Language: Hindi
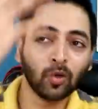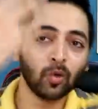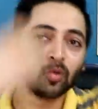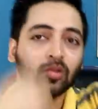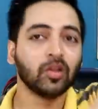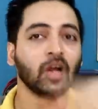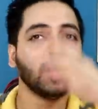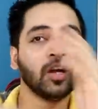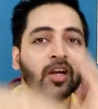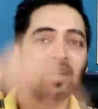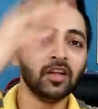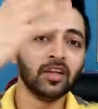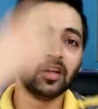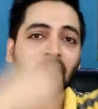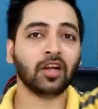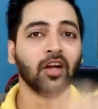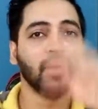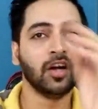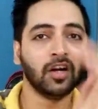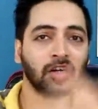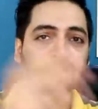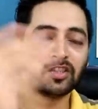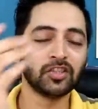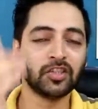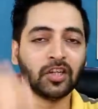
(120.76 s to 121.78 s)

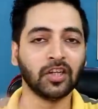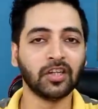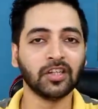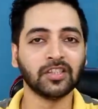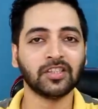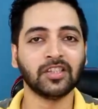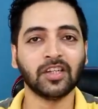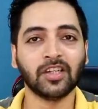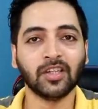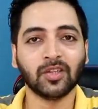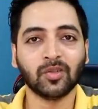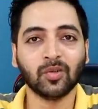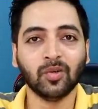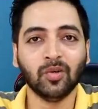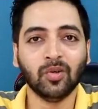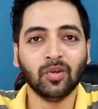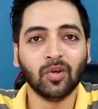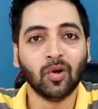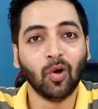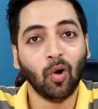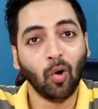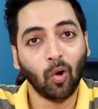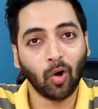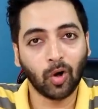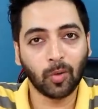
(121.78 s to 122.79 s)
ढुलता स्टिकर्स देख के तो
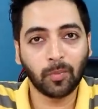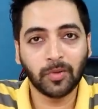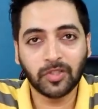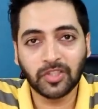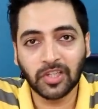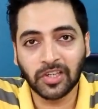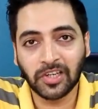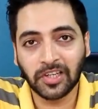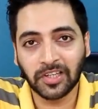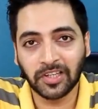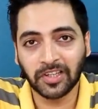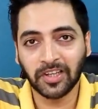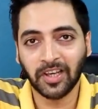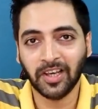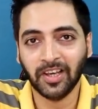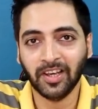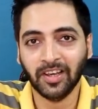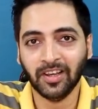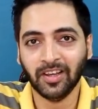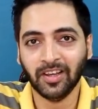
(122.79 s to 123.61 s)
और भी जलेगी